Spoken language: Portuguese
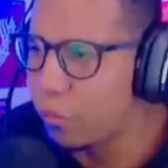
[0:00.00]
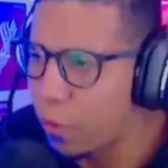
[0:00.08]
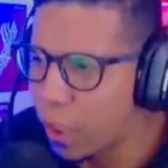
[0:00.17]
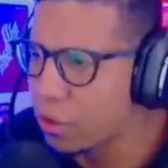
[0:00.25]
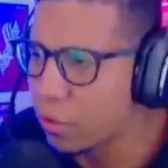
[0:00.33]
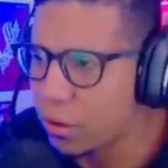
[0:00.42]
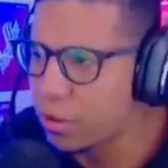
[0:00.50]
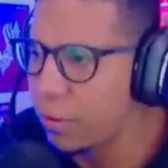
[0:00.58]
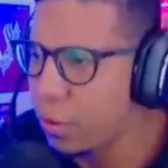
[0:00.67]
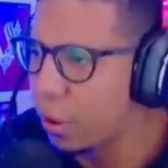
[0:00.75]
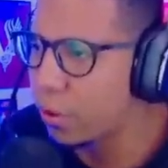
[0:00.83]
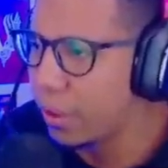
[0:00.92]
forte no
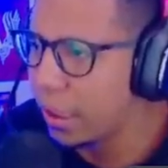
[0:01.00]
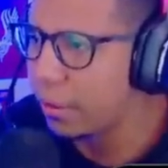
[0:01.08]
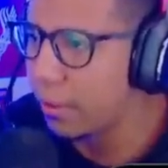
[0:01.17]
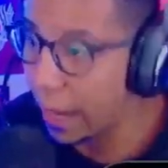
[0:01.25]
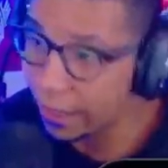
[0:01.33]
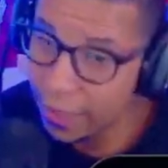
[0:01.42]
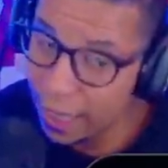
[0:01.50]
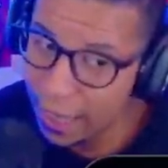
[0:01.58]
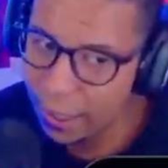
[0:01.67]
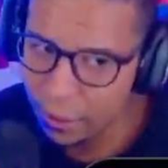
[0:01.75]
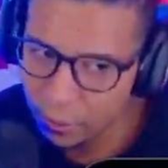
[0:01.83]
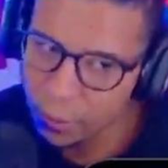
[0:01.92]
individual dele. Ainda
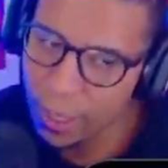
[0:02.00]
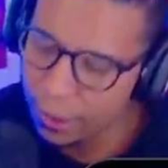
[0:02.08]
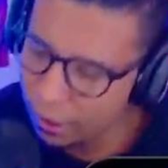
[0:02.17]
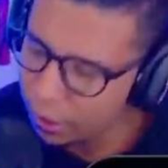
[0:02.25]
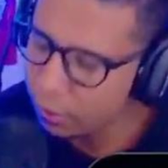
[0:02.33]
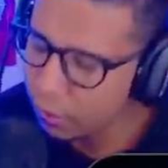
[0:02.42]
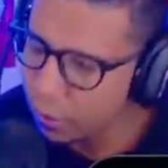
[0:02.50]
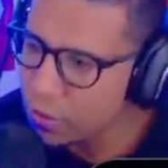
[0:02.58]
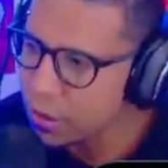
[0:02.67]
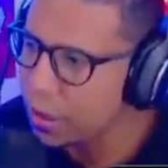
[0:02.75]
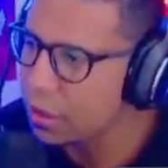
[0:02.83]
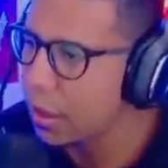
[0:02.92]
é, não é que não
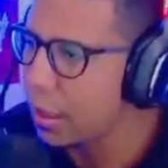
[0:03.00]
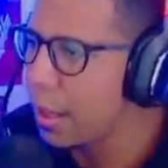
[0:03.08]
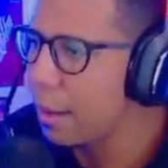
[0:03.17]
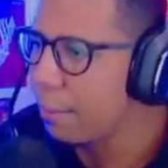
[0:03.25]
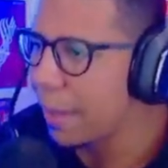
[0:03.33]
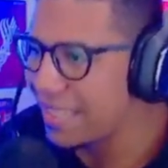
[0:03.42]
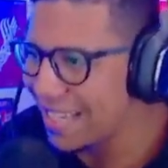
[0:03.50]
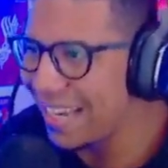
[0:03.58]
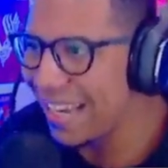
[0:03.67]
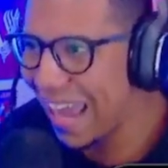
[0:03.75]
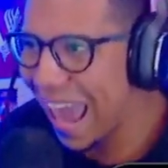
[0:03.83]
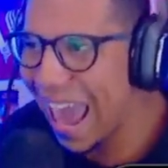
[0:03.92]
seja. Mas
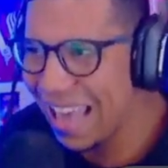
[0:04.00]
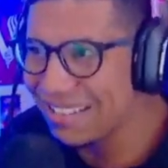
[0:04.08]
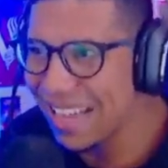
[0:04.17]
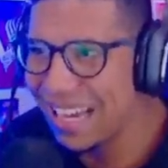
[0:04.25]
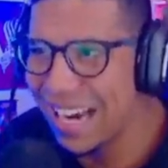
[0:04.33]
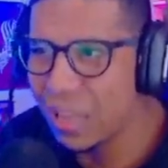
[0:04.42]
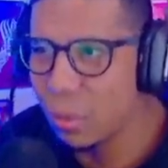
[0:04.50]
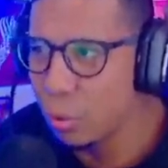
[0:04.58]
ele é, tá ligado,